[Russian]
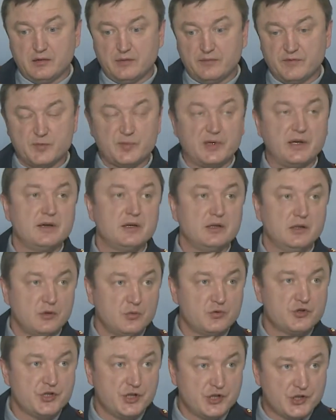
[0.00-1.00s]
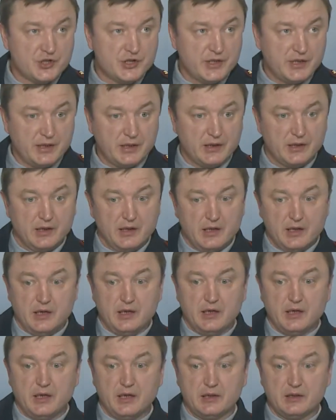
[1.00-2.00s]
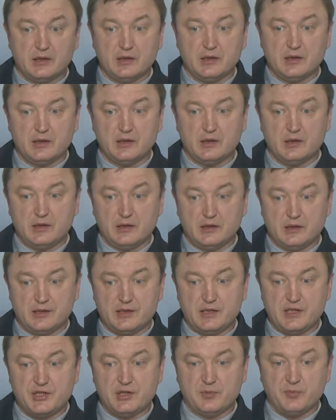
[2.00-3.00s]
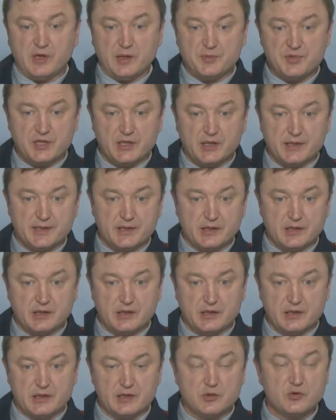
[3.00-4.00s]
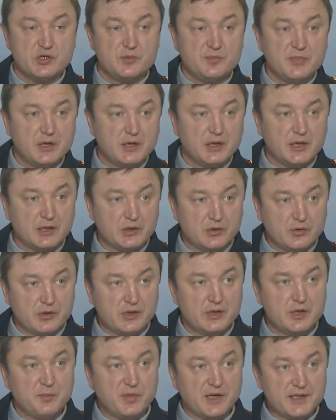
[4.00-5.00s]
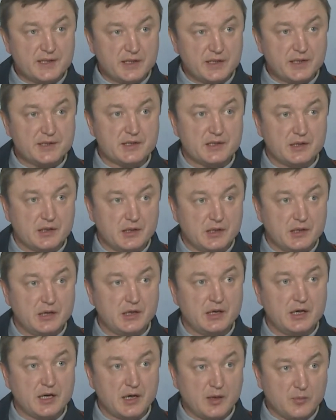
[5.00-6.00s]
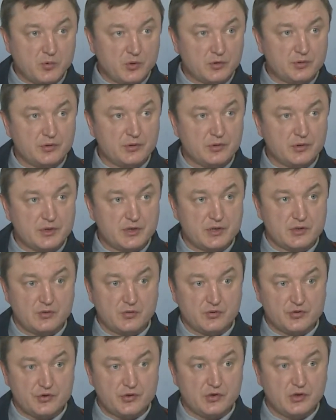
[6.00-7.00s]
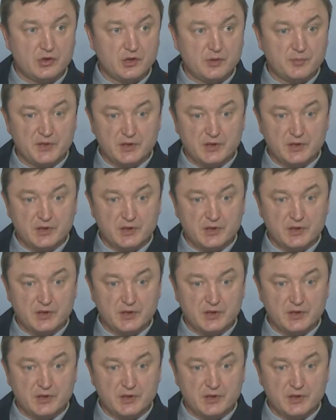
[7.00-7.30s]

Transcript: в исправительных учреждениях. Угу. Это значит пообщаться с людьми, которые непосредственно работают с осужденными,